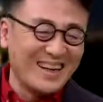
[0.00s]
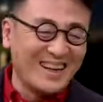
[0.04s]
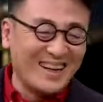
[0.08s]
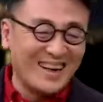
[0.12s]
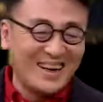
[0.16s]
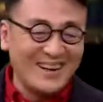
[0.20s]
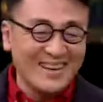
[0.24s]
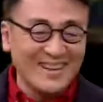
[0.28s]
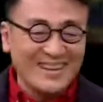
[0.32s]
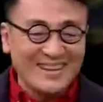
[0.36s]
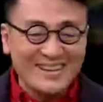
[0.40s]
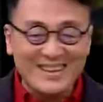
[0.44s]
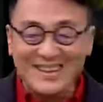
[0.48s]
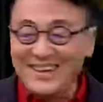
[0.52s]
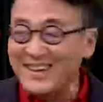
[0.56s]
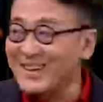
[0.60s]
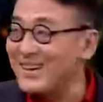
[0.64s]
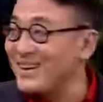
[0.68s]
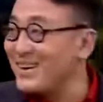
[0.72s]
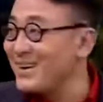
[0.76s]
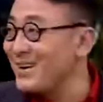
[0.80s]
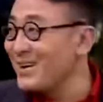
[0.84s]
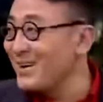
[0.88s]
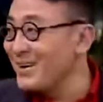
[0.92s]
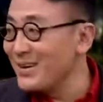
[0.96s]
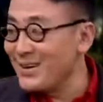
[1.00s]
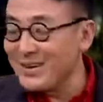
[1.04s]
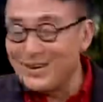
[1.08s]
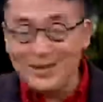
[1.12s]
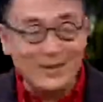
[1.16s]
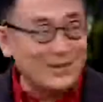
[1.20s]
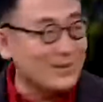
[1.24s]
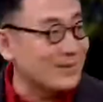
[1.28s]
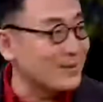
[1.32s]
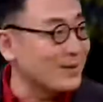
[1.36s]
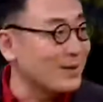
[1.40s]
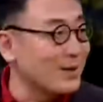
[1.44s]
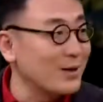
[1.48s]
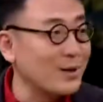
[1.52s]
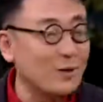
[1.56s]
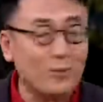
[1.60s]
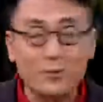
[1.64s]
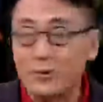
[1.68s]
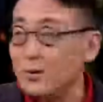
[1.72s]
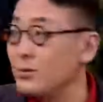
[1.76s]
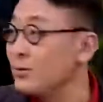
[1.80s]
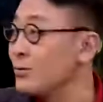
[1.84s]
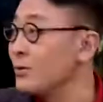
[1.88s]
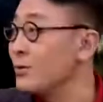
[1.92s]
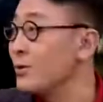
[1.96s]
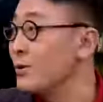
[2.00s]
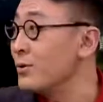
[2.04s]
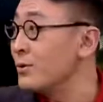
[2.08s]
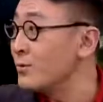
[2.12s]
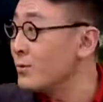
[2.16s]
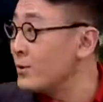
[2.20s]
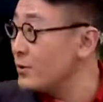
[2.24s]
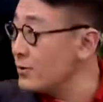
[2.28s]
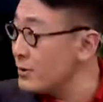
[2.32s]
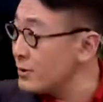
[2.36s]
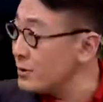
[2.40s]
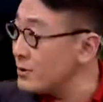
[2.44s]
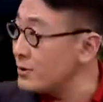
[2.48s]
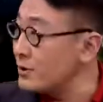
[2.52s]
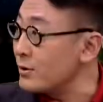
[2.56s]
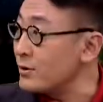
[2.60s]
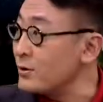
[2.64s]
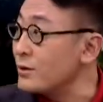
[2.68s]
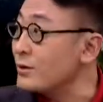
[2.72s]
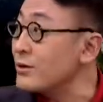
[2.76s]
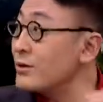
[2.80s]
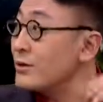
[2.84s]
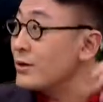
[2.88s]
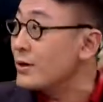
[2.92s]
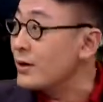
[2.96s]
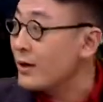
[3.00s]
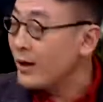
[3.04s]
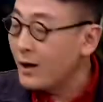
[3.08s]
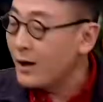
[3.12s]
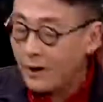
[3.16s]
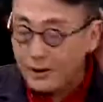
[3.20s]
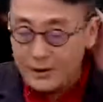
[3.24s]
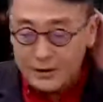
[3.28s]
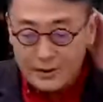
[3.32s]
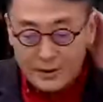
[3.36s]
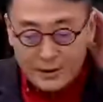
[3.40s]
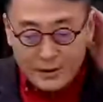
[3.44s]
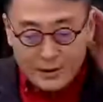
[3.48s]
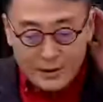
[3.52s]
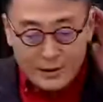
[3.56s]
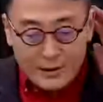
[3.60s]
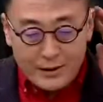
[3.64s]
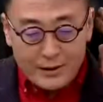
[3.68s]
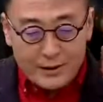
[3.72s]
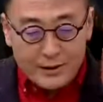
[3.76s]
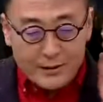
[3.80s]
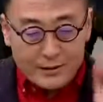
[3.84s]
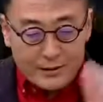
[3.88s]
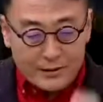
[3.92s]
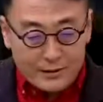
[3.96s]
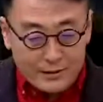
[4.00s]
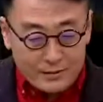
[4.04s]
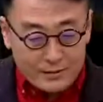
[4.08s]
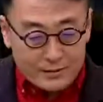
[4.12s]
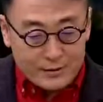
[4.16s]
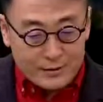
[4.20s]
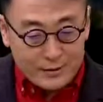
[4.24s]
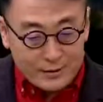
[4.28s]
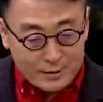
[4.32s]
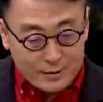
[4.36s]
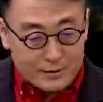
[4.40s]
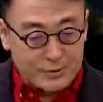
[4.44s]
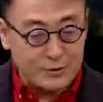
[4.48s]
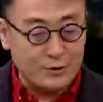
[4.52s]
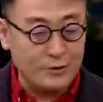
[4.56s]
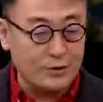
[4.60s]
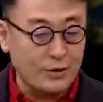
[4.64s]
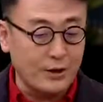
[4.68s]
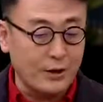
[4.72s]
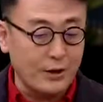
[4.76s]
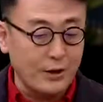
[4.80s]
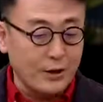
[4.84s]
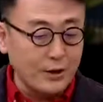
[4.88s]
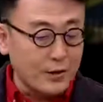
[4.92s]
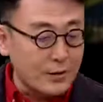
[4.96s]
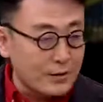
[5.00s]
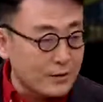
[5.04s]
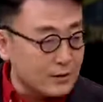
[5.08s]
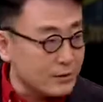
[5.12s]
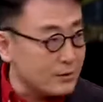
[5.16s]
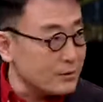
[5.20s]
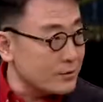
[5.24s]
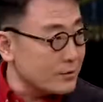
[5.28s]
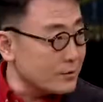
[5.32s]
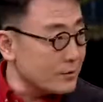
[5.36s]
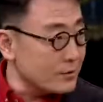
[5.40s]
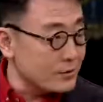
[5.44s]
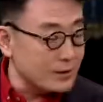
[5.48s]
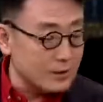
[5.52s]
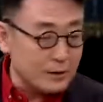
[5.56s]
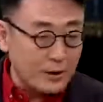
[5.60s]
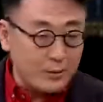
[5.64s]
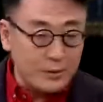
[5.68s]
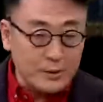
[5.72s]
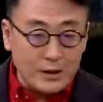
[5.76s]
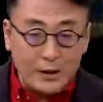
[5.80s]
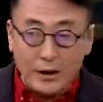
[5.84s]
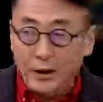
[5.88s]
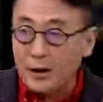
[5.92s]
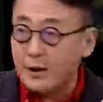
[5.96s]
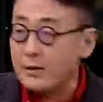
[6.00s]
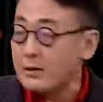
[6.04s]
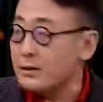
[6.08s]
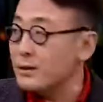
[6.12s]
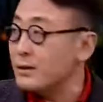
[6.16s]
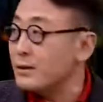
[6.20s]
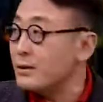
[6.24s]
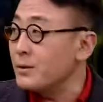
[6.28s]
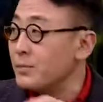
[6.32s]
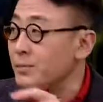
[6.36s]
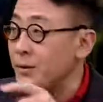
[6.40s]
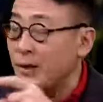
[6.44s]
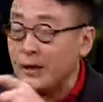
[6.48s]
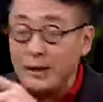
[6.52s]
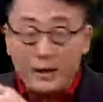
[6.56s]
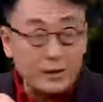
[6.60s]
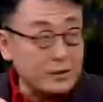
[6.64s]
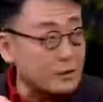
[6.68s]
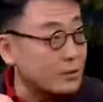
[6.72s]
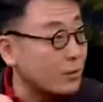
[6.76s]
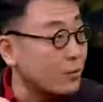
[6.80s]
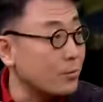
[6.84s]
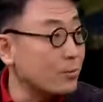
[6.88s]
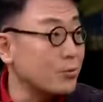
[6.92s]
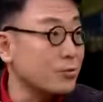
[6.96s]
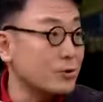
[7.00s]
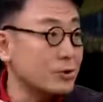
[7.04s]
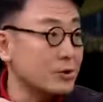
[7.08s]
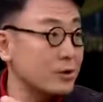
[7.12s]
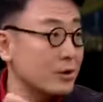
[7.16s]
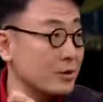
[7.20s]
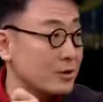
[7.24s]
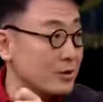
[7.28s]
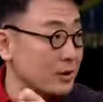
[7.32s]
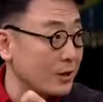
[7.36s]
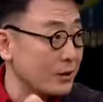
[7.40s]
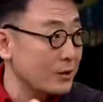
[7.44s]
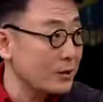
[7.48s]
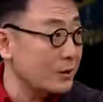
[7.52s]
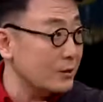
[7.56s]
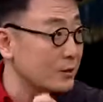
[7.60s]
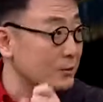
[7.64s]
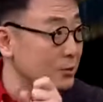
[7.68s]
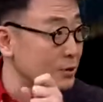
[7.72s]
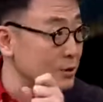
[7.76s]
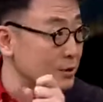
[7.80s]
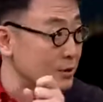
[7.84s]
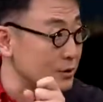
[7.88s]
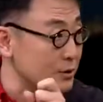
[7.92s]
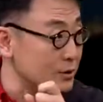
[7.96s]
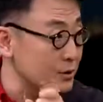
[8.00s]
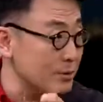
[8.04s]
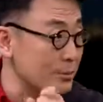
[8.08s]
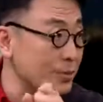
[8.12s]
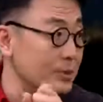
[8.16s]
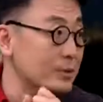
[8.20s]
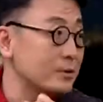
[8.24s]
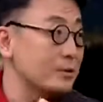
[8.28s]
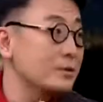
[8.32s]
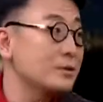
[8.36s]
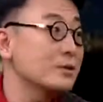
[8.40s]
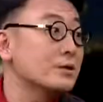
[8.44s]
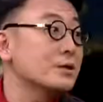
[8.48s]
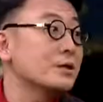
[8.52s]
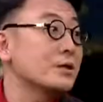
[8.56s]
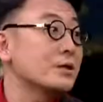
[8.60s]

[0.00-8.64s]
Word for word: 啊，这个格子，我我我我的小师弟啊。哎，格子，哎，是格子，咱们呢，这个本来小木是要讲讲最近日本一